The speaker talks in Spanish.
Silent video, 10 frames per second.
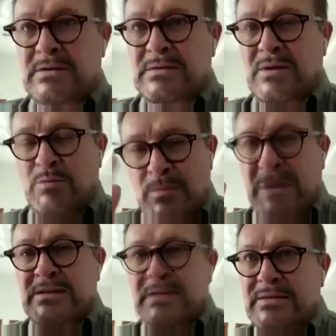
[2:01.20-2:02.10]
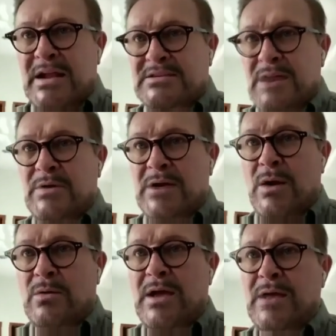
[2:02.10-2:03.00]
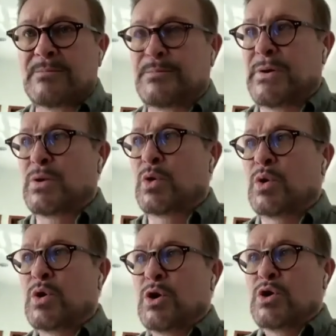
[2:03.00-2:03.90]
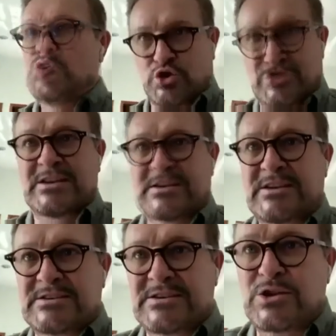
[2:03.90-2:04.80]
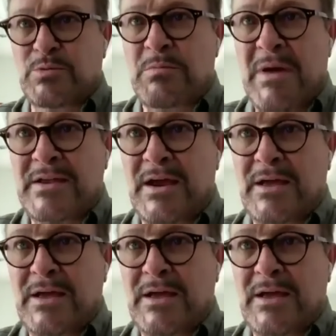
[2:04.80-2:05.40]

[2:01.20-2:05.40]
está muy malita de Alzheimer ahora, pero yo sé que sigue siendo mi madre